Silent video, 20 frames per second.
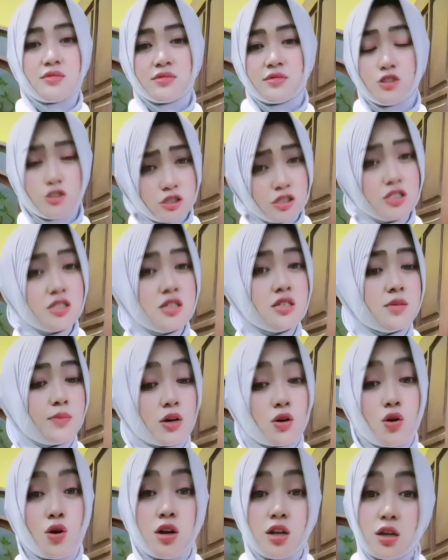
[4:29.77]
ya siji
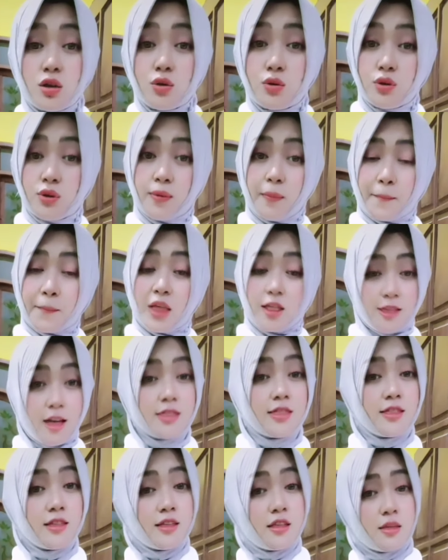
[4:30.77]
mergo niki
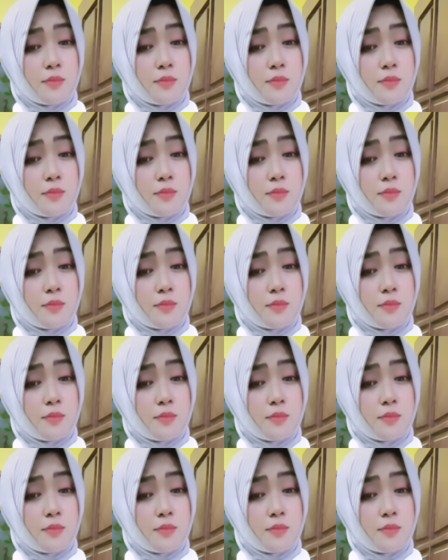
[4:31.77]
hati-hati.